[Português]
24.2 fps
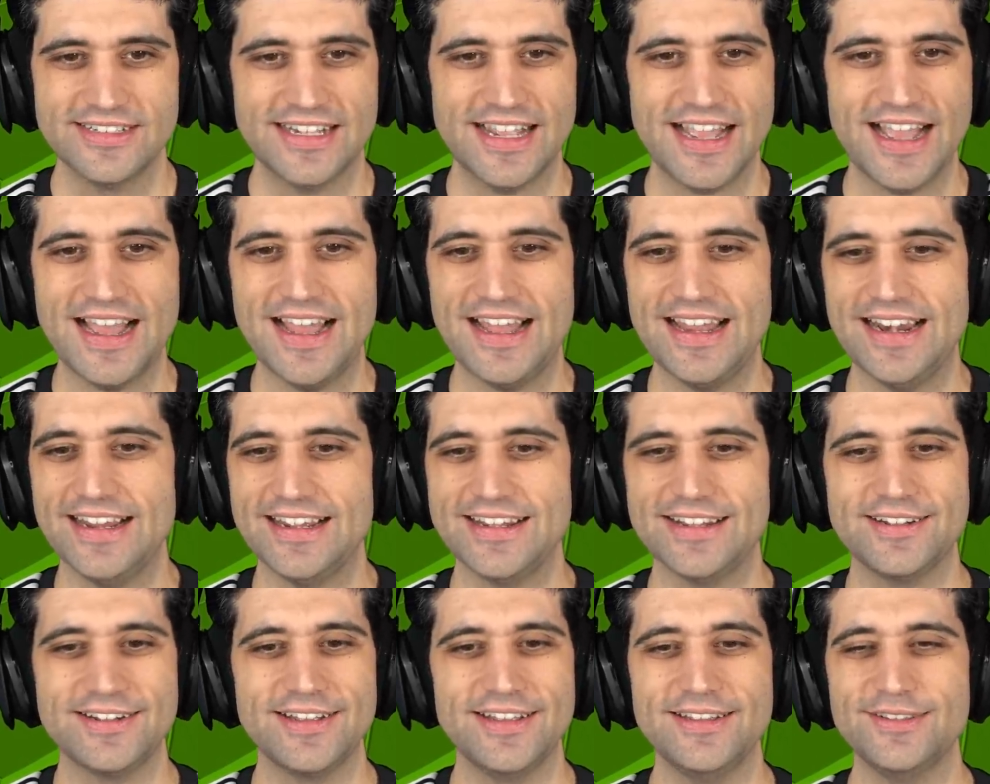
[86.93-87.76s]

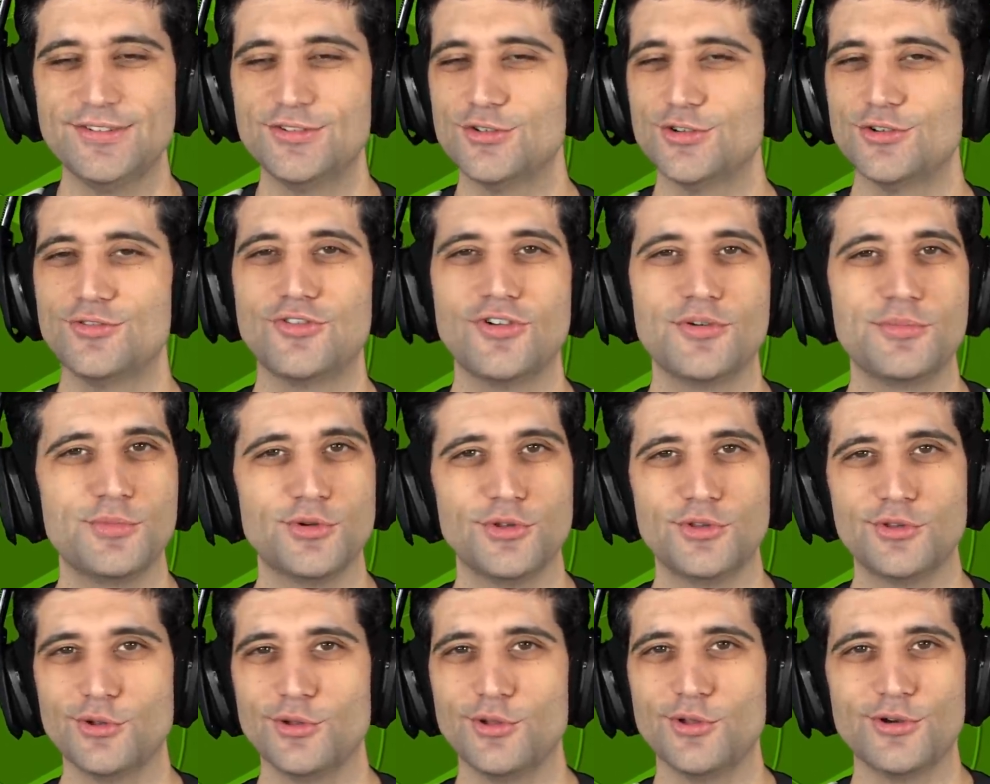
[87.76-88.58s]
Caraca, esse jogo foi
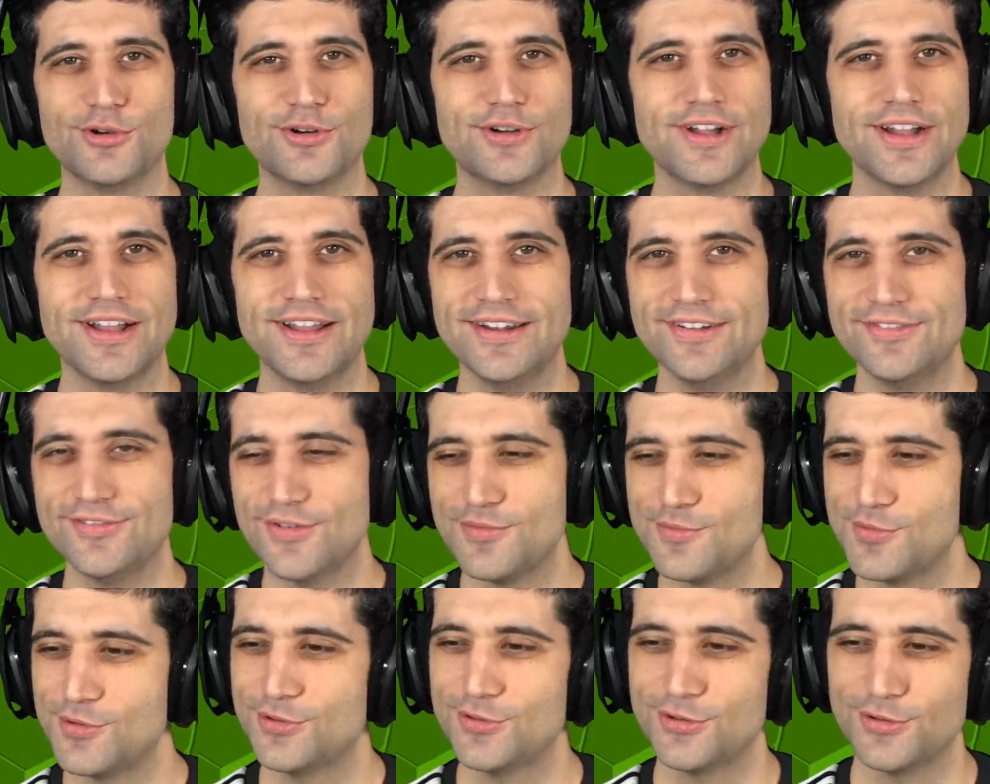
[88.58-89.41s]
muito louco, cara.
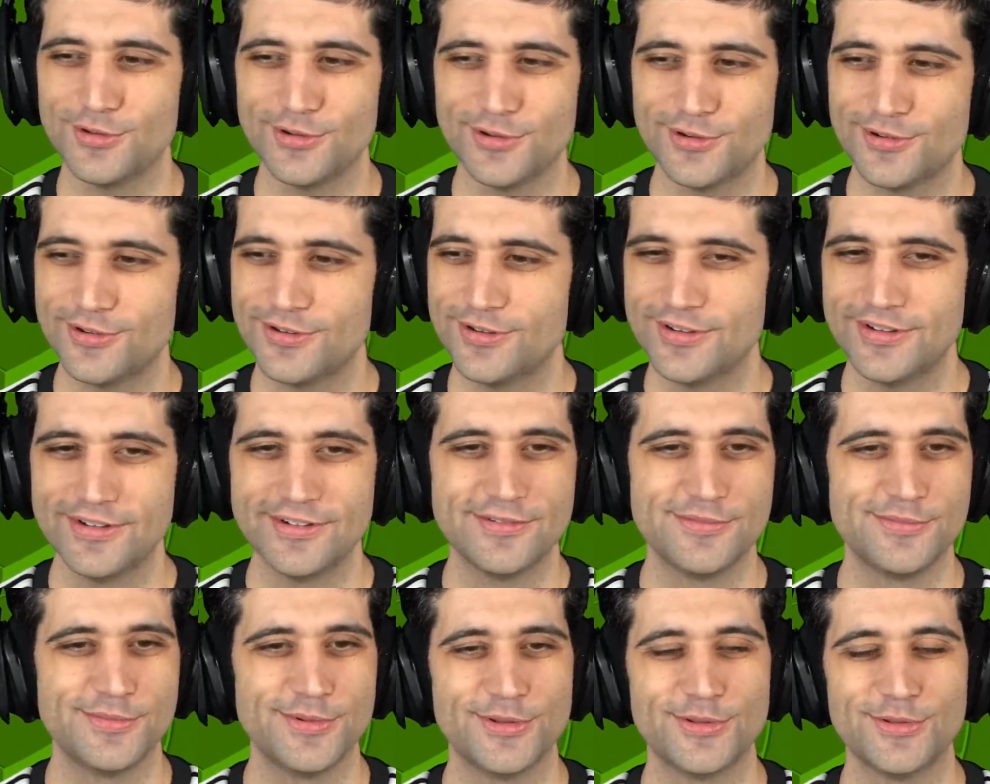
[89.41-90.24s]
Foi muito, muito louco. louco
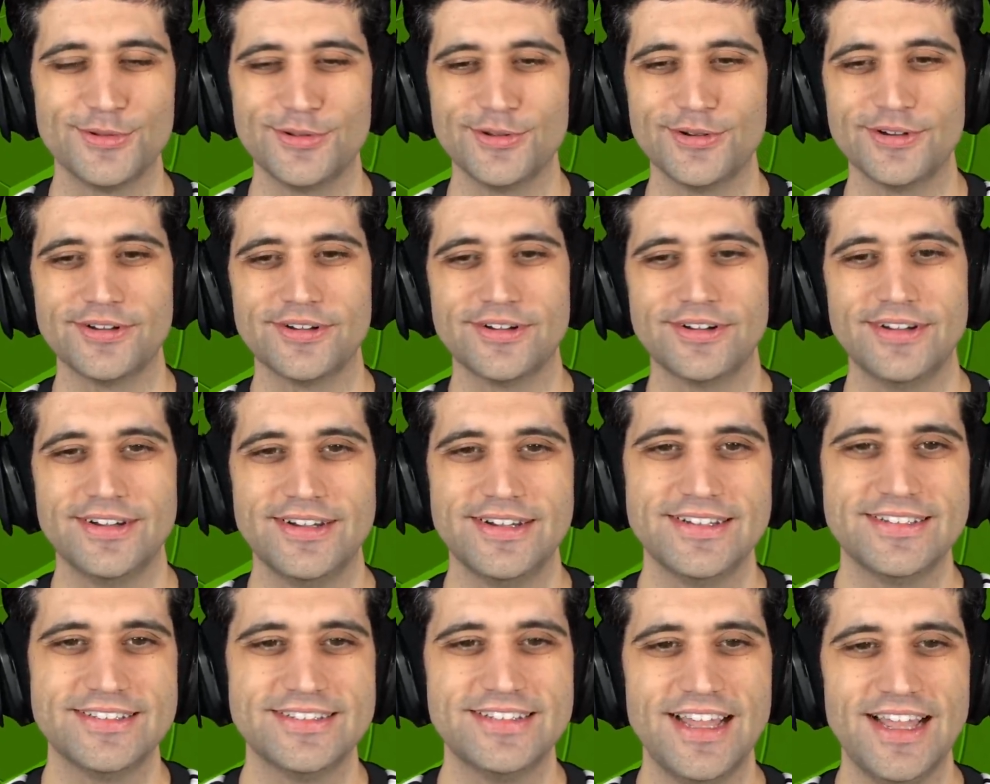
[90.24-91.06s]
mesmo. Muito 10 louco.
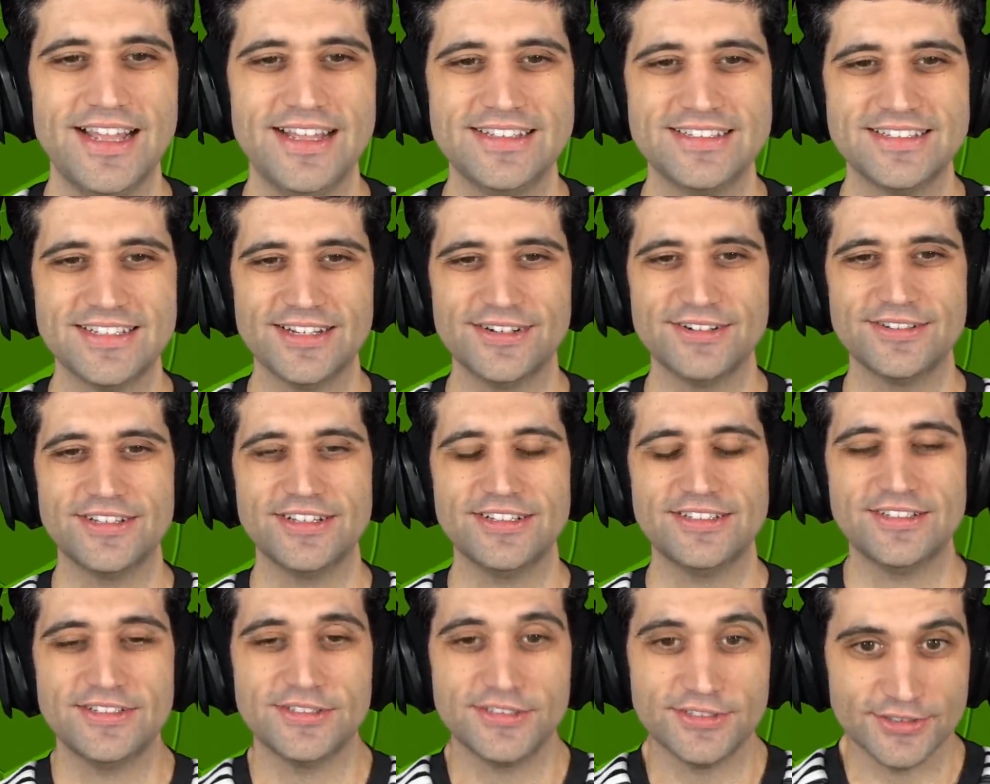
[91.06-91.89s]
anos já. 10 é anos
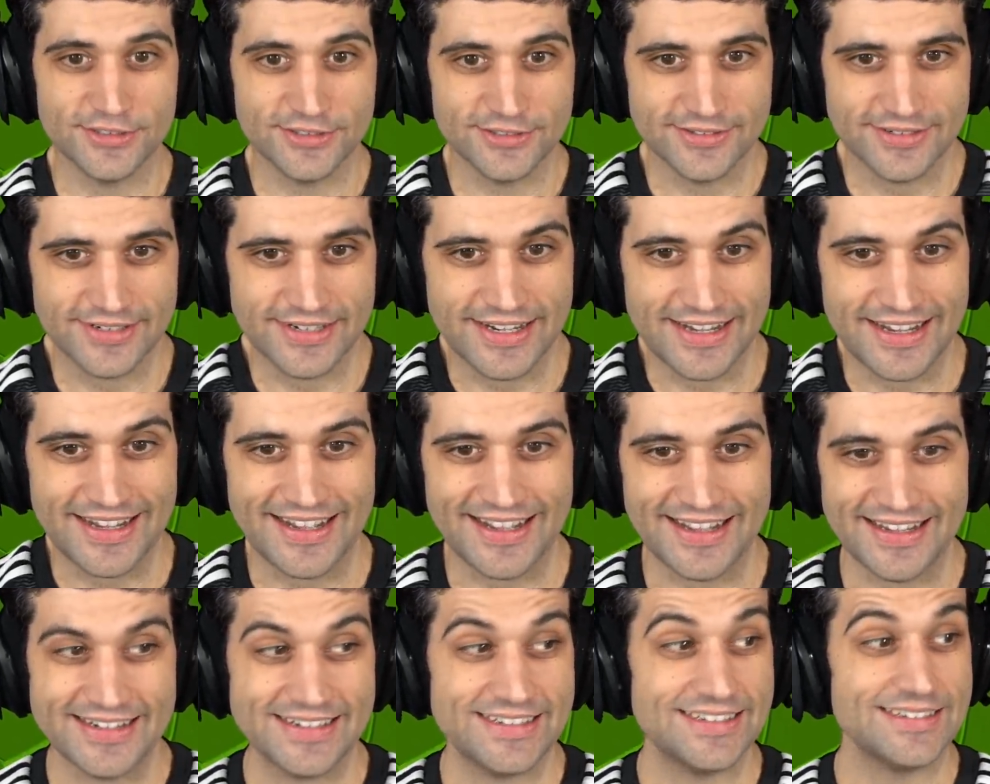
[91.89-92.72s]
desse Nossa. jogo.
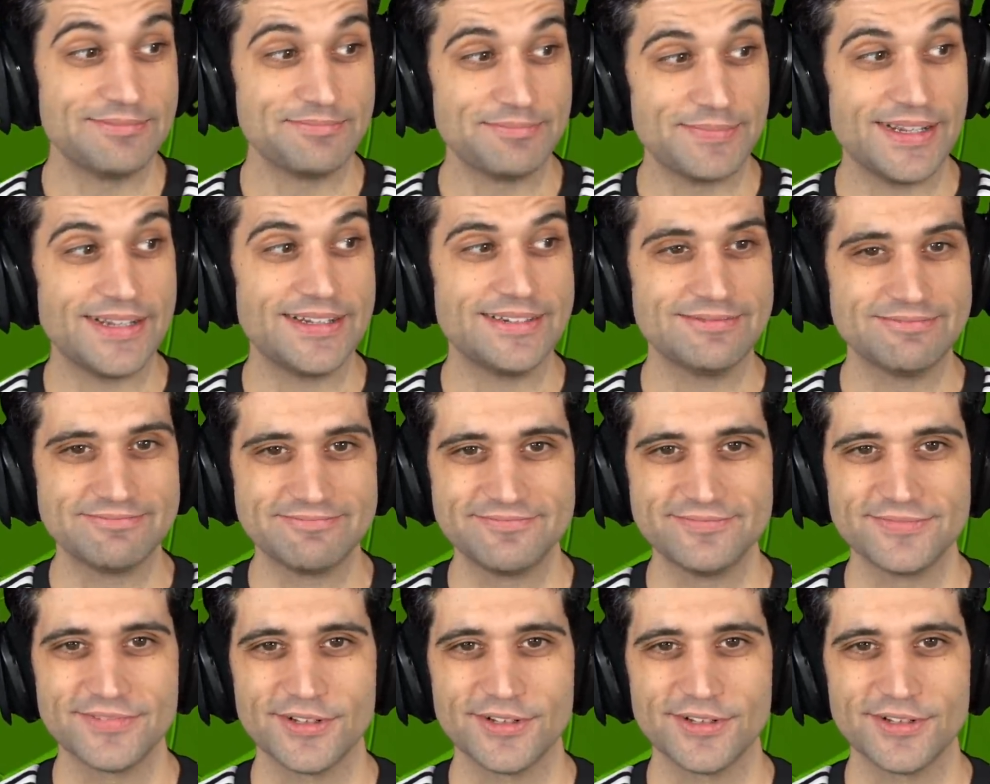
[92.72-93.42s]
Caramba, hein?